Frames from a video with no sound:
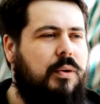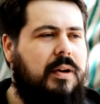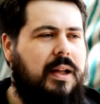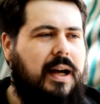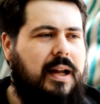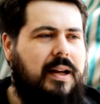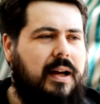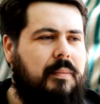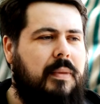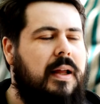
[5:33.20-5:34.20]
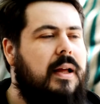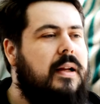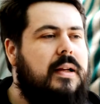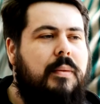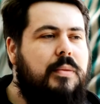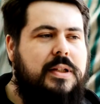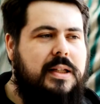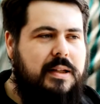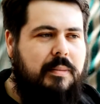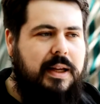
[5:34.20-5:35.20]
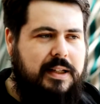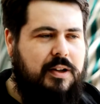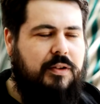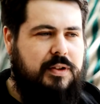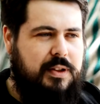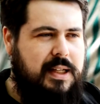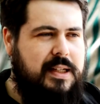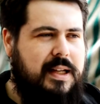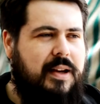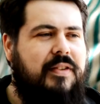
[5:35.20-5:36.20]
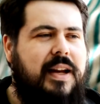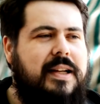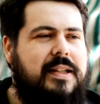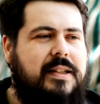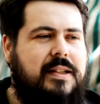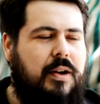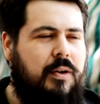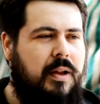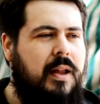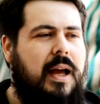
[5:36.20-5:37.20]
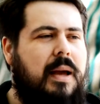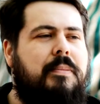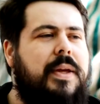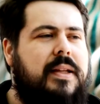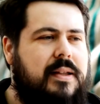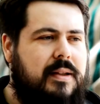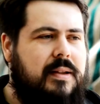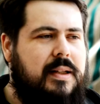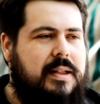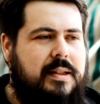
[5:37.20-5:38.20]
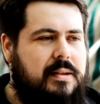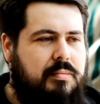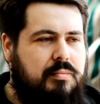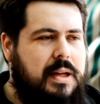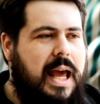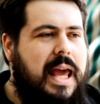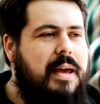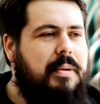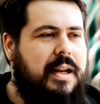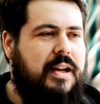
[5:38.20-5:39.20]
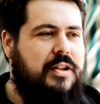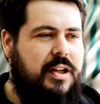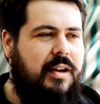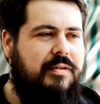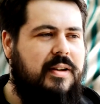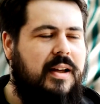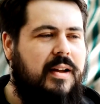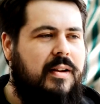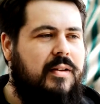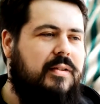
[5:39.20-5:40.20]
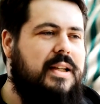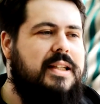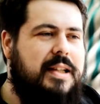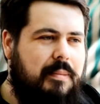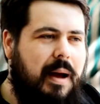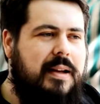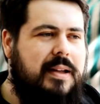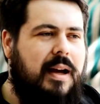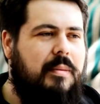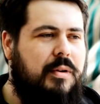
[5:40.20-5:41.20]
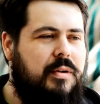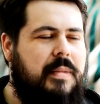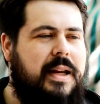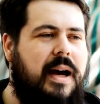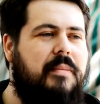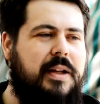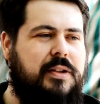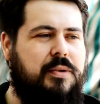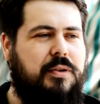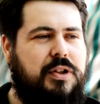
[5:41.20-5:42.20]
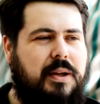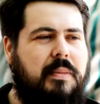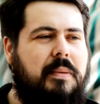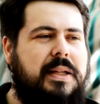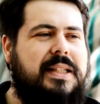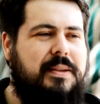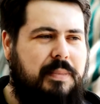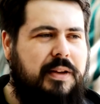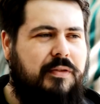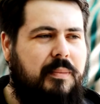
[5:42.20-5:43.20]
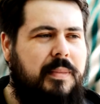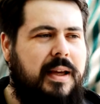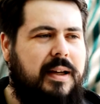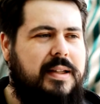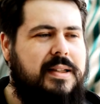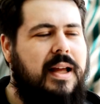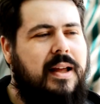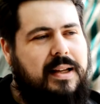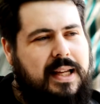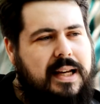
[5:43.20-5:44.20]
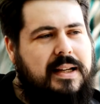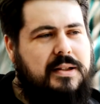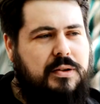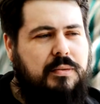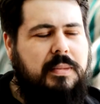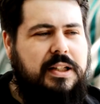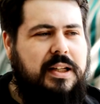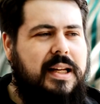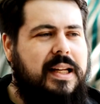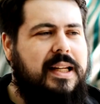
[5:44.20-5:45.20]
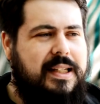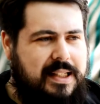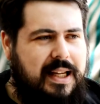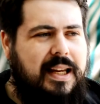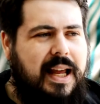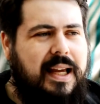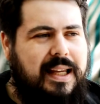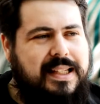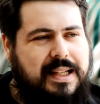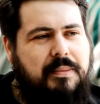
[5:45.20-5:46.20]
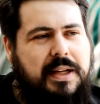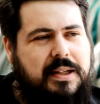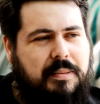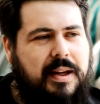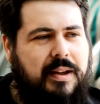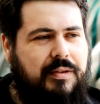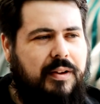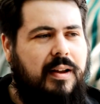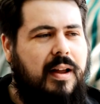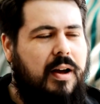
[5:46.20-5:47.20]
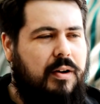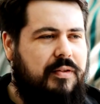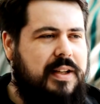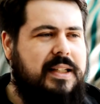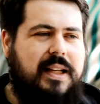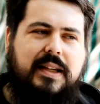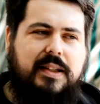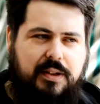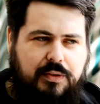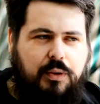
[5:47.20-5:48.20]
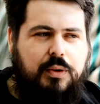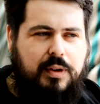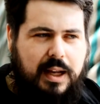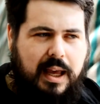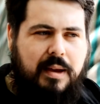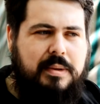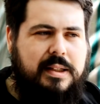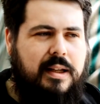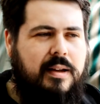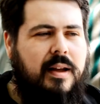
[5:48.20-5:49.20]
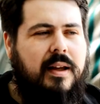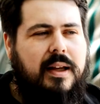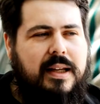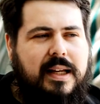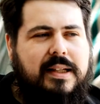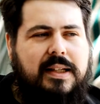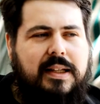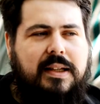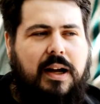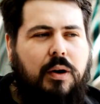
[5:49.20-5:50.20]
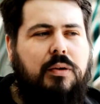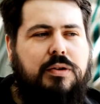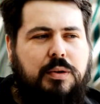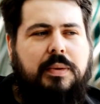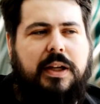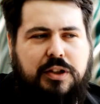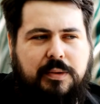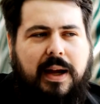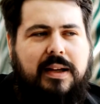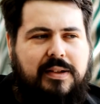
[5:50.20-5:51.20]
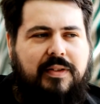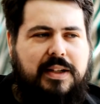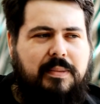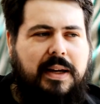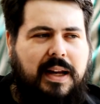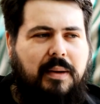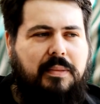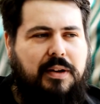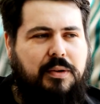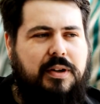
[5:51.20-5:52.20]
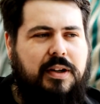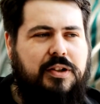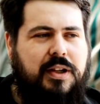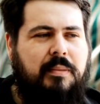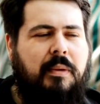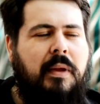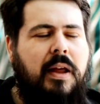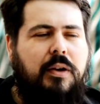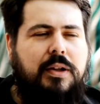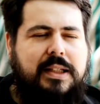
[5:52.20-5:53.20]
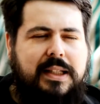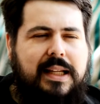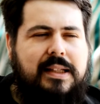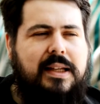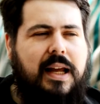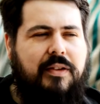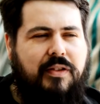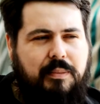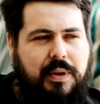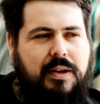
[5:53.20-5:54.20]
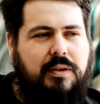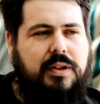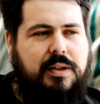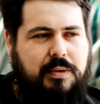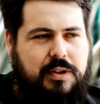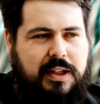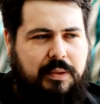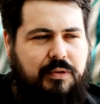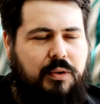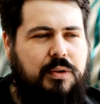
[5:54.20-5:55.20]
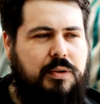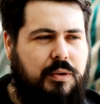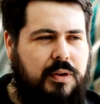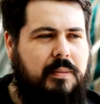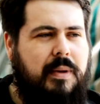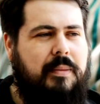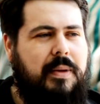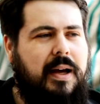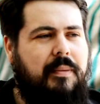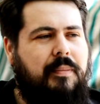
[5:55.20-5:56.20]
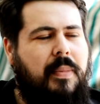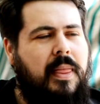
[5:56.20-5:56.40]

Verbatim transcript: hochgeladen habe. Da muss nicht immer ich drauf zu sehen sein. Vielleicht ist es auch ein Bild des, der Elbe-Landschaft, die ich gemacht habe und meinen Namen dazu geschrieben habe, dass das Bild von mir ist. Denn diese Suchmaschinen indexieren ja sämtliche Begriffe. Und wenn Sie dann dieses Foto der Elbe sehen, indexieren Sie auch Tobias Schwarz, weil ich meinen Namen darunter geschrieben habe und setzen eine Verbindung zwischen dem Foto und meinem Namen.